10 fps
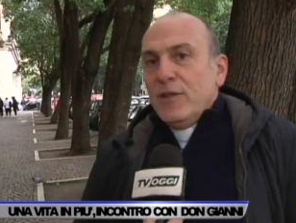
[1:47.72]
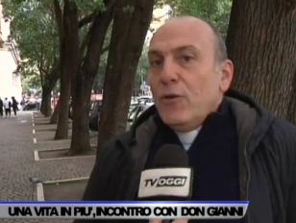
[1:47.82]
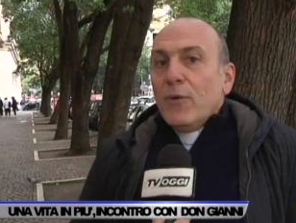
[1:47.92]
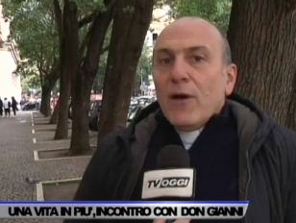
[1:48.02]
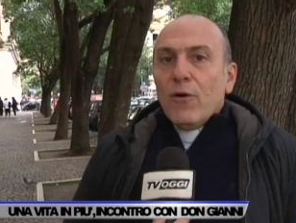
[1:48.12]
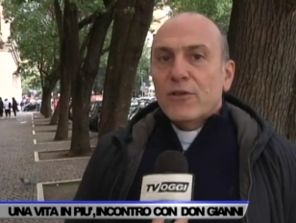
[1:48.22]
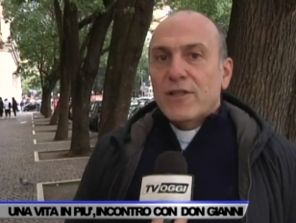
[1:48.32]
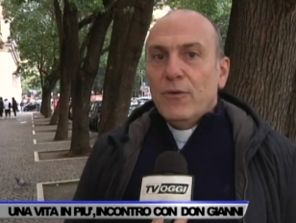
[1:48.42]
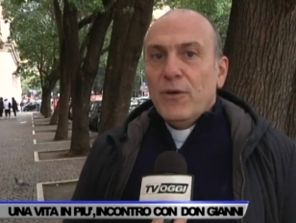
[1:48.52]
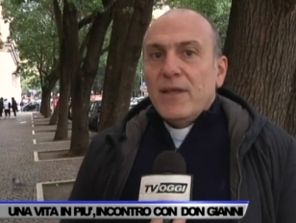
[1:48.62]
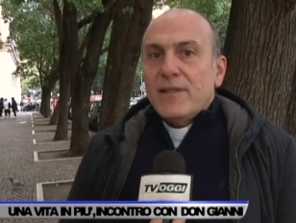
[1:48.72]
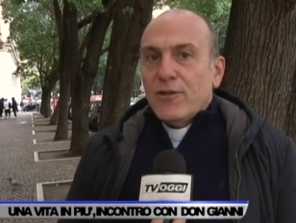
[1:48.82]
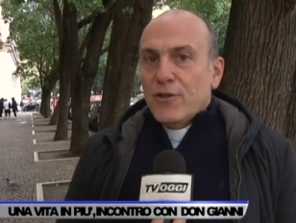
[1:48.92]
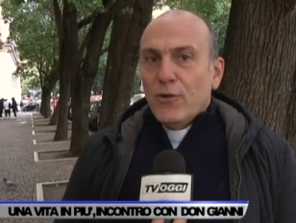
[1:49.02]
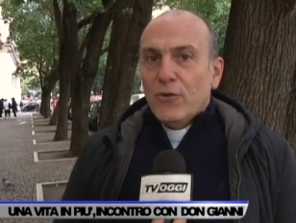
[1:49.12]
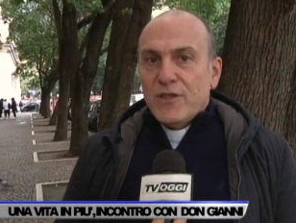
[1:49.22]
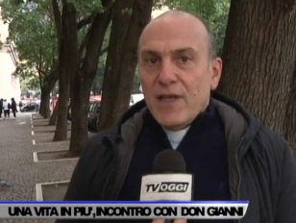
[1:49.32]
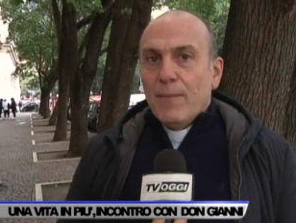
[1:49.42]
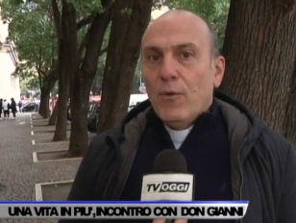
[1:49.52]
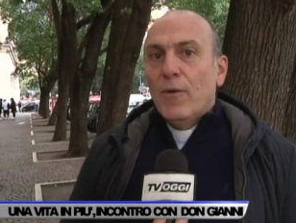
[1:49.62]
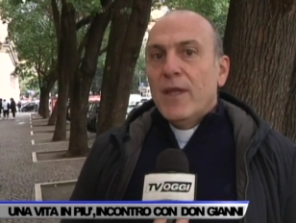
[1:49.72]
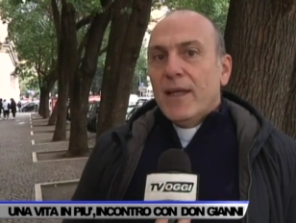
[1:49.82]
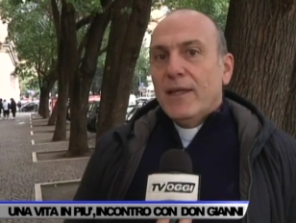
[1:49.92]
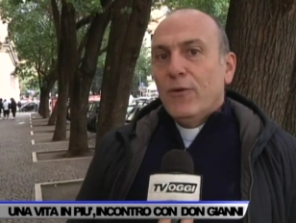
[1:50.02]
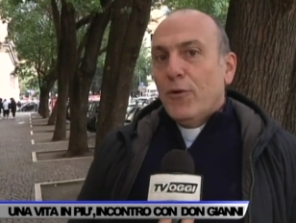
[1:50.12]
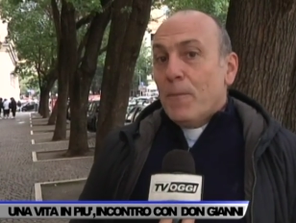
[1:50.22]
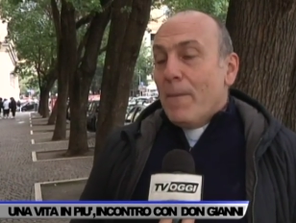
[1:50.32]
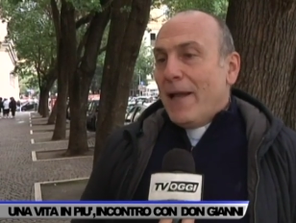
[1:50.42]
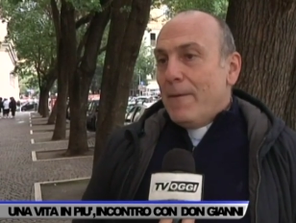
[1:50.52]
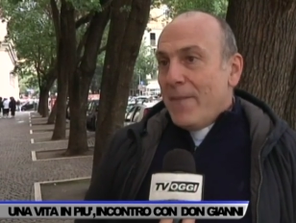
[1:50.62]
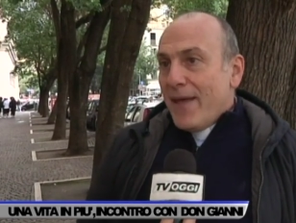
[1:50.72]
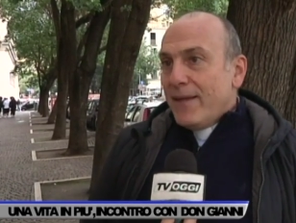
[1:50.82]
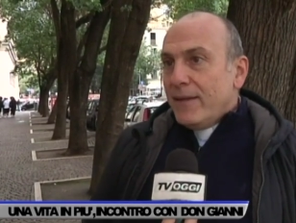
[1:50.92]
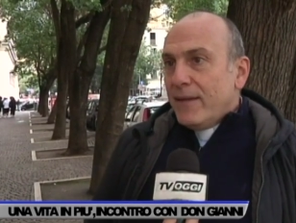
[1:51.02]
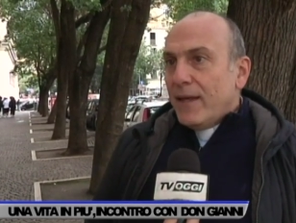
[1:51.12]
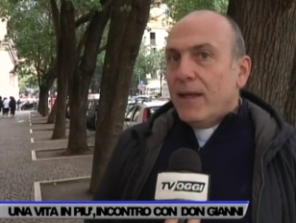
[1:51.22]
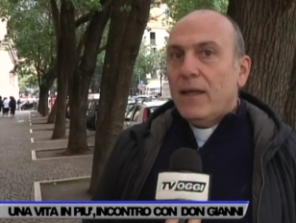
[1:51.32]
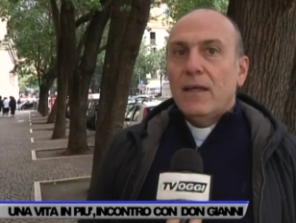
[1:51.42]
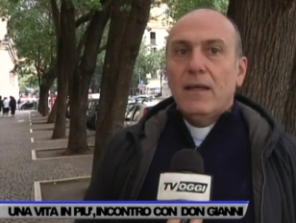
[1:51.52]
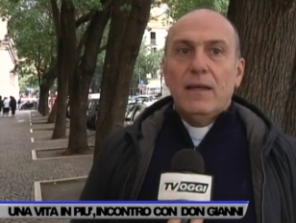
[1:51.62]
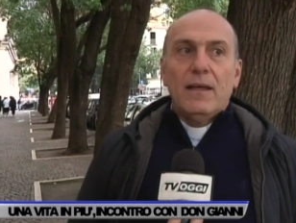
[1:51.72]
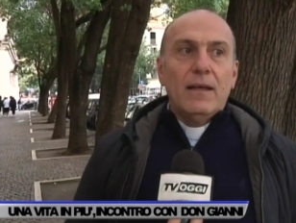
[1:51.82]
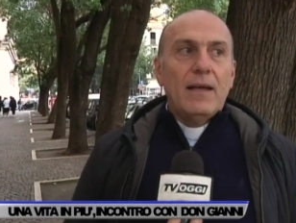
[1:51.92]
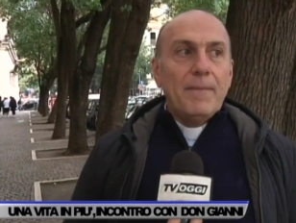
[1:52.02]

dico una cosa, noi sacerdoti siamo normalmente eh,